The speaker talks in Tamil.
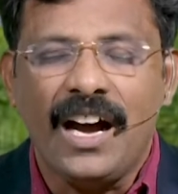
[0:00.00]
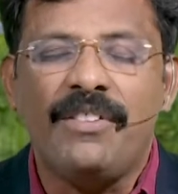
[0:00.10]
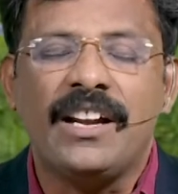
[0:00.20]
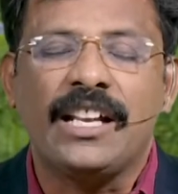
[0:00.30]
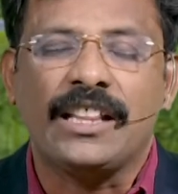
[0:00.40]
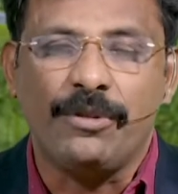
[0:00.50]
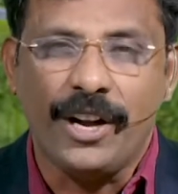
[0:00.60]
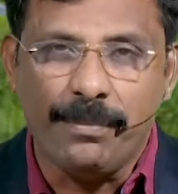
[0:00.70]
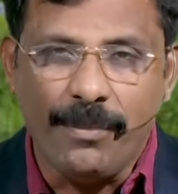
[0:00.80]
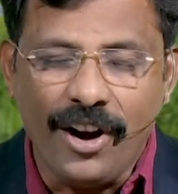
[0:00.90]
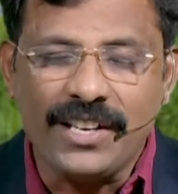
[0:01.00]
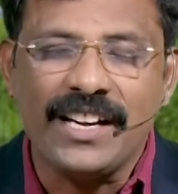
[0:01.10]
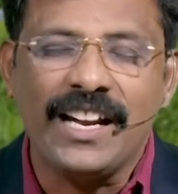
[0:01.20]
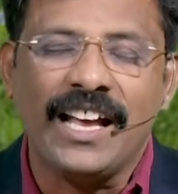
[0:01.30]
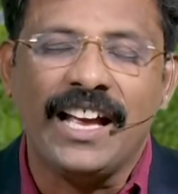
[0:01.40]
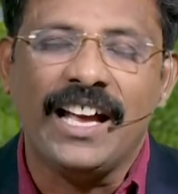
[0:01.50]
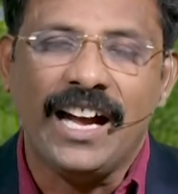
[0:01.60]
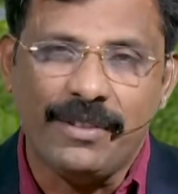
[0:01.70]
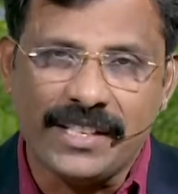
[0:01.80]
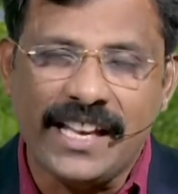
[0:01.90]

அவர் தன்னுடைய பாட்டிலில் அவர்